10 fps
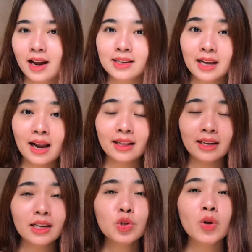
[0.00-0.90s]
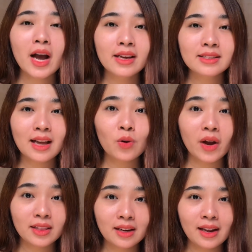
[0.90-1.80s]
Nah, Scarlett ini juga instant
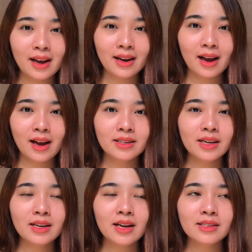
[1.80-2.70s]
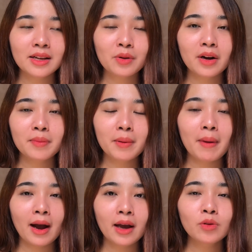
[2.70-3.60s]
whitening kan ya. Dia dari satu kali
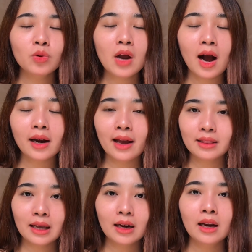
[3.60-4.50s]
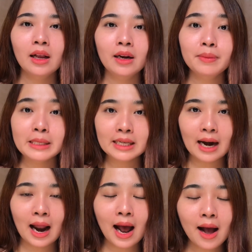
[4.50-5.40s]
pemakaian tuh udah kelihatan lebih
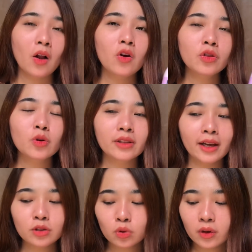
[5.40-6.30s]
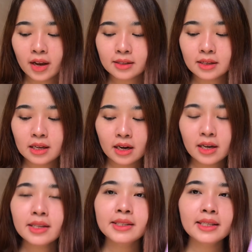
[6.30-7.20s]
cerah. Kalau untuk teksturnya
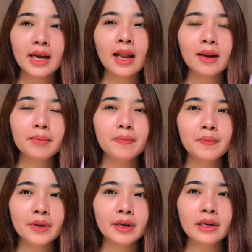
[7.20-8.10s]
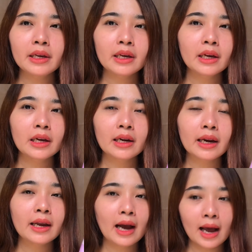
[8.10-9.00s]
sendiri dia lebih
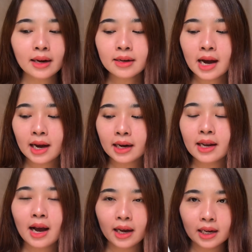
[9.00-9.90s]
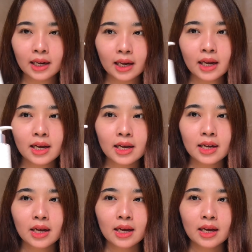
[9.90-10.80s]
ringan dari yang ini.
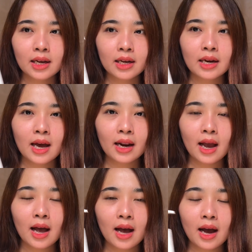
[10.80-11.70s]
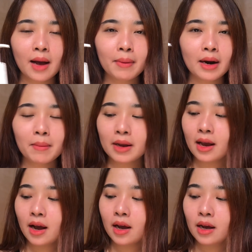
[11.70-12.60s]
Dari yang apa
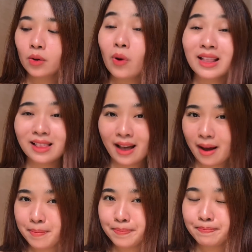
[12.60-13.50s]
namanya? White Lab